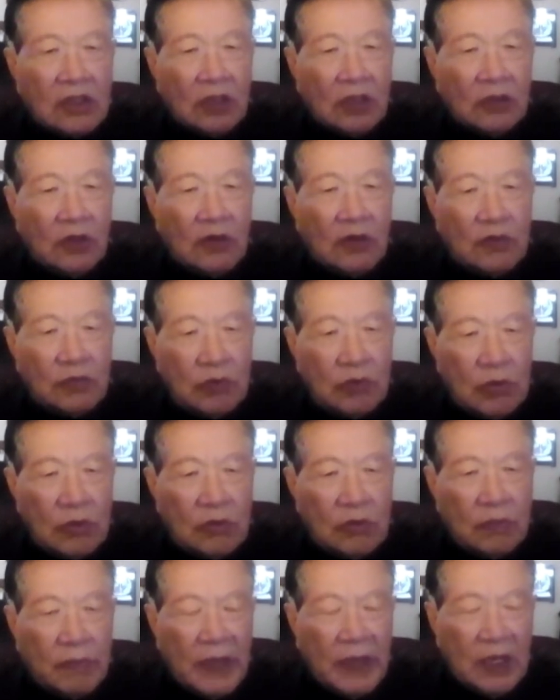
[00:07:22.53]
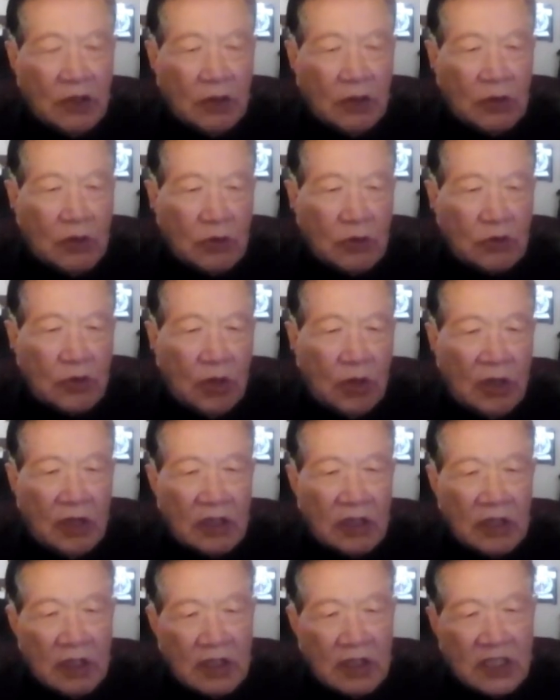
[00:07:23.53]
走投无路，没有工
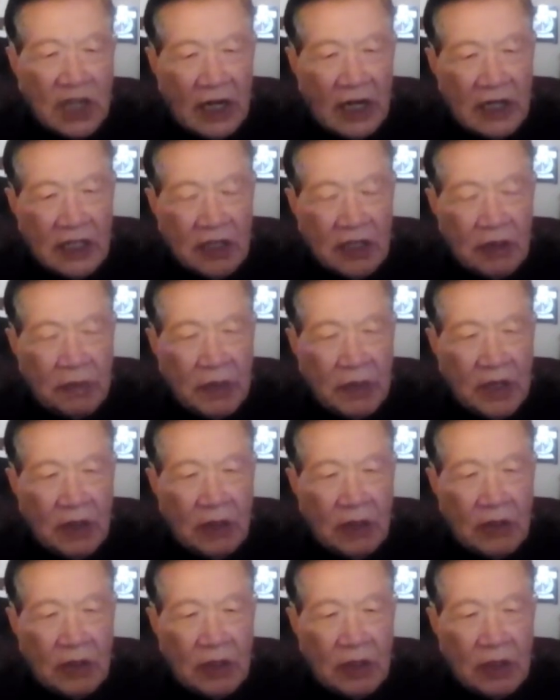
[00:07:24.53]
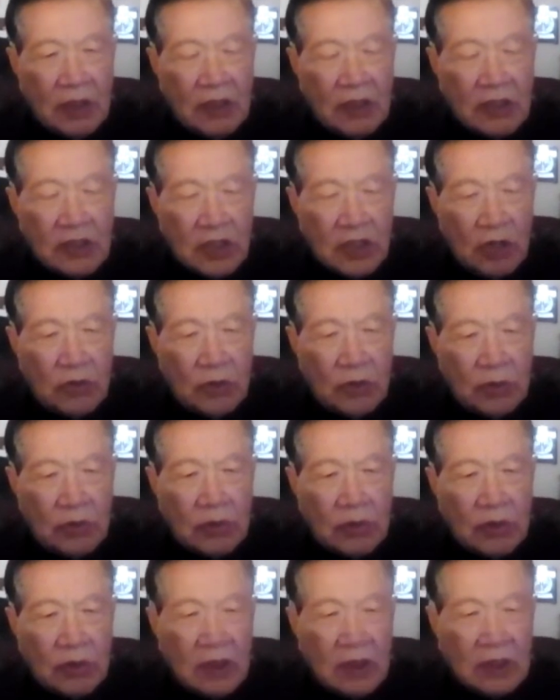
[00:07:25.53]
作，家里又没有收
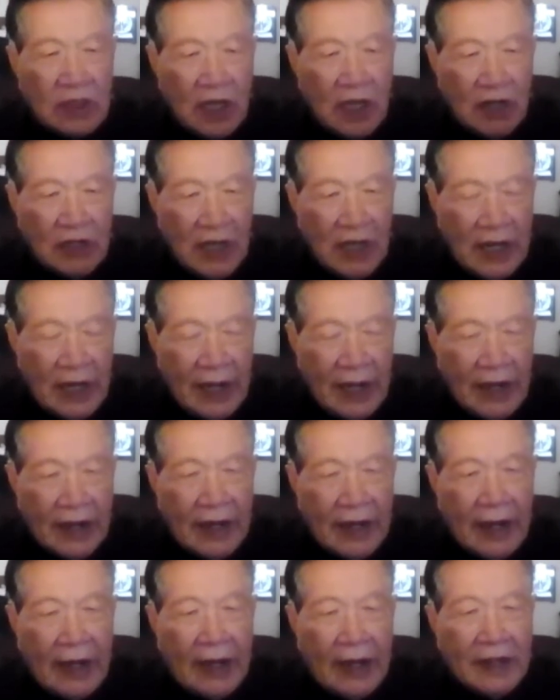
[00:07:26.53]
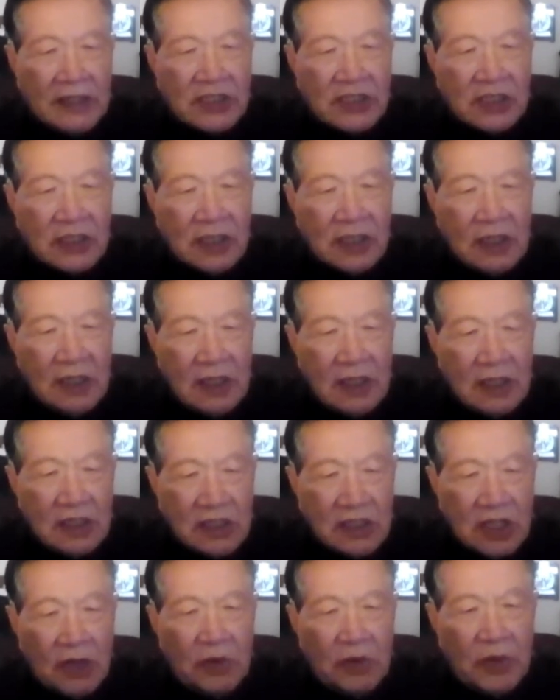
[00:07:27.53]
入，要养两个孩子，
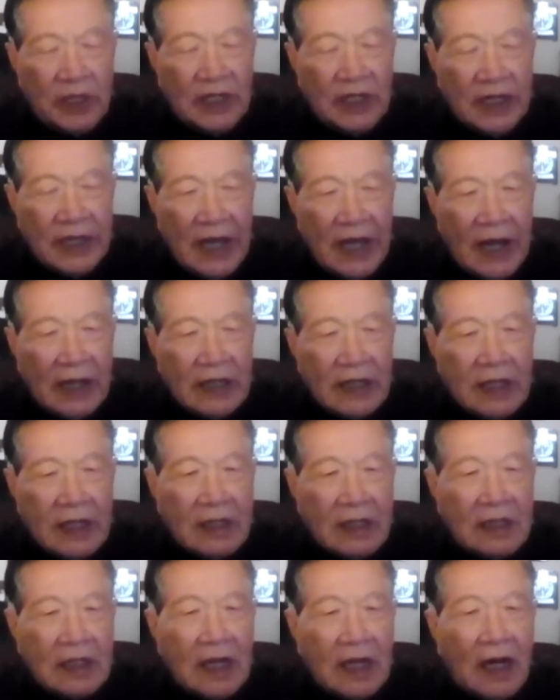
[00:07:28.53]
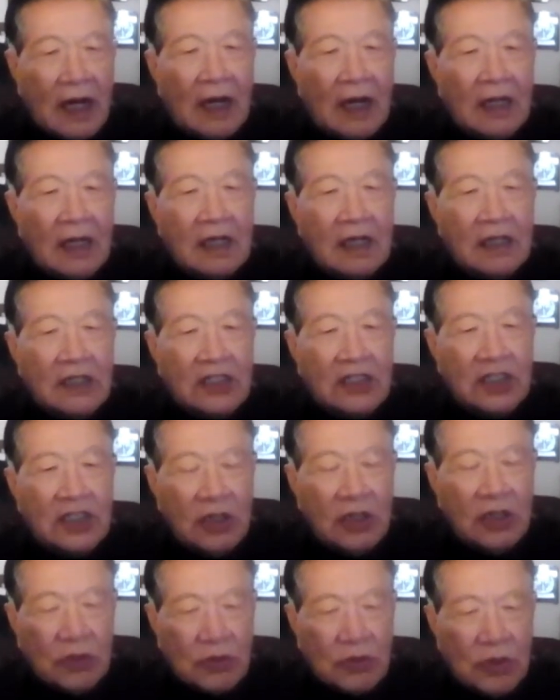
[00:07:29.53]
社会的压力，那
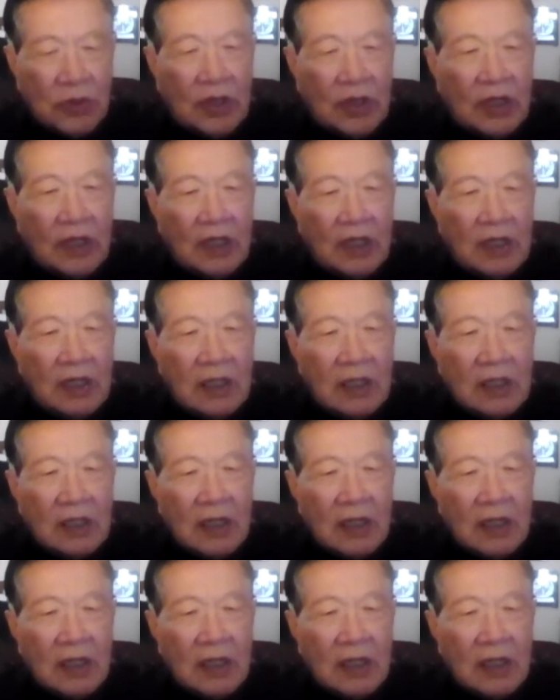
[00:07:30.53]
只有说